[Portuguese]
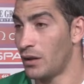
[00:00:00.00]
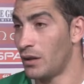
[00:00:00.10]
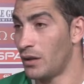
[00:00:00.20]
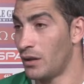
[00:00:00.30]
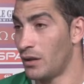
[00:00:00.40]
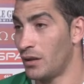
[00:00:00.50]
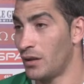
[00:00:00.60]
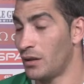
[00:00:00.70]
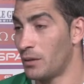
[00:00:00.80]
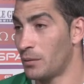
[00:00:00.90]

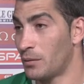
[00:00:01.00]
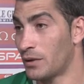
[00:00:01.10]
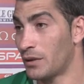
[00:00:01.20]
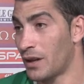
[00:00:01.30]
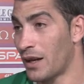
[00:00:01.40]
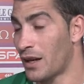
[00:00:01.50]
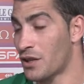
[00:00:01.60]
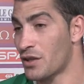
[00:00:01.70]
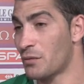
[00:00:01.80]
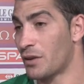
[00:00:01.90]
e que
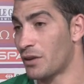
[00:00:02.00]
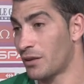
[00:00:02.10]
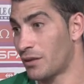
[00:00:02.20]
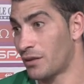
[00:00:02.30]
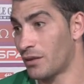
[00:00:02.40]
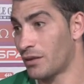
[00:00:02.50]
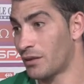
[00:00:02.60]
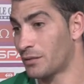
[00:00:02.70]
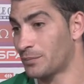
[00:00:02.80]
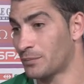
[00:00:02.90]
arranjem,
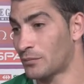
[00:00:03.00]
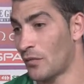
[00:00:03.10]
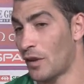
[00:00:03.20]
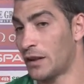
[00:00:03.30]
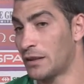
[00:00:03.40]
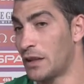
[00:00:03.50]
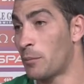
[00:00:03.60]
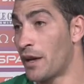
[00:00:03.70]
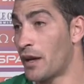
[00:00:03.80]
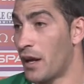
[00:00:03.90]
que, que
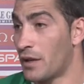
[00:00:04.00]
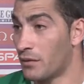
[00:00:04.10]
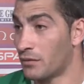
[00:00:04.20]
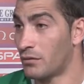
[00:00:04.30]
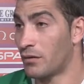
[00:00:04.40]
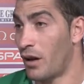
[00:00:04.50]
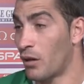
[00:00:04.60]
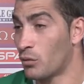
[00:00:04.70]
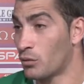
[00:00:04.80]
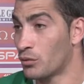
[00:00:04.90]
também ganhe
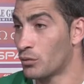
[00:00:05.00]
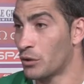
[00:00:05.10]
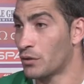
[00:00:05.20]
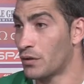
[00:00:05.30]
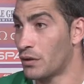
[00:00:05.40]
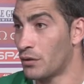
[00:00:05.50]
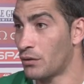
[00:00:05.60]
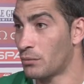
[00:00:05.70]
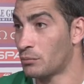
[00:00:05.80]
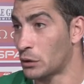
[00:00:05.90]
alguns
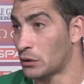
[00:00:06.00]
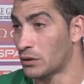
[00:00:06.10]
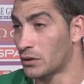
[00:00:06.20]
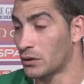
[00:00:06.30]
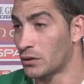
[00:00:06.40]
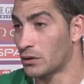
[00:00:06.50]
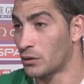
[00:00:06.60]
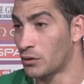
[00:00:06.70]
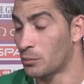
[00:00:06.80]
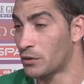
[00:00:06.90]
patrocínios, porque
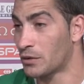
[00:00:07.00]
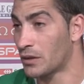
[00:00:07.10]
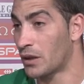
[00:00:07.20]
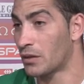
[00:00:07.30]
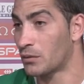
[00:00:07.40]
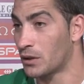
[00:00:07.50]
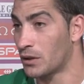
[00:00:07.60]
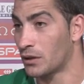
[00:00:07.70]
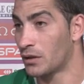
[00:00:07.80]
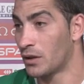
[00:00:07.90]
não sou patrocinado
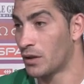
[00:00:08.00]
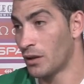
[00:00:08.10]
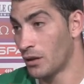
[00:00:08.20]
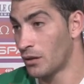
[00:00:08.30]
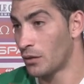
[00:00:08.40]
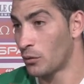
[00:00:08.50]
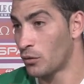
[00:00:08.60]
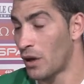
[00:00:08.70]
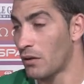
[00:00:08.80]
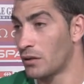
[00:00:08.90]
e
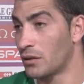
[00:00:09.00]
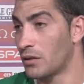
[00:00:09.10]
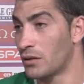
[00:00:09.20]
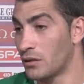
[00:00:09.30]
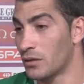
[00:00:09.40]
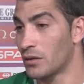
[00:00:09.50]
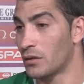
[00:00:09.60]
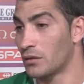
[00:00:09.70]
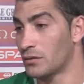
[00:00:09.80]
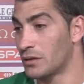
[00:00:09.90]
gostava
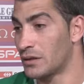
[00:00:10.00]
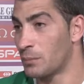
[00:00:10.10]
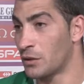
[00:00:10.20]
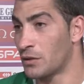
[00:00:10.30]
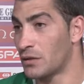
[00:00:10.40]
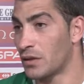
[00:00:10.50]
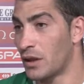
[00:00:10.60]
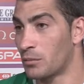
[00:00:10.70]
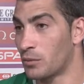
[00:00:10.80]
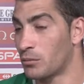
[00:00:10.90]
de ser
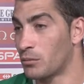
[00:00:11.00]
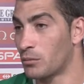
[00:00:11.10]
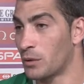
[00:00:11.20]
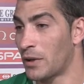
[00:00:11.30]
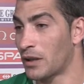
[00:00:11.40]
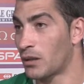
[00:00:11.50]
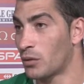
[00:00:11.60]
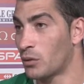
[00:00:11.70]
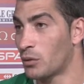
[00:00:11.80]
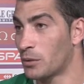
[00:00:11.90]
patrocinado por uma marca
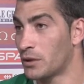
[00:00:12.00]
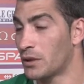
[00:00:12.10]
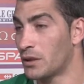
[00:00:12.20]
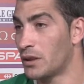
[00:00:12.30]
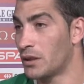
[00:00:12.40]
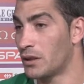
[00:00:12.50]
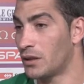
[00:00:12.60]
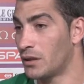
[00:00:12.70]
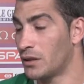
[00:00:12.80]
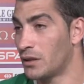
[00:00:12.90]
de roupa
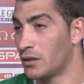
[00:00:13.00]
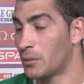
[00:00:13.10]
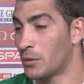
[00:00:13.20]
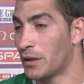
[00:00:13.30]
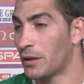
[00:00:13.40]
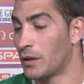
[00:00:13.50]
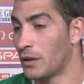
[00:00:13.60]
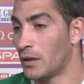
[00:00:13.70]
e também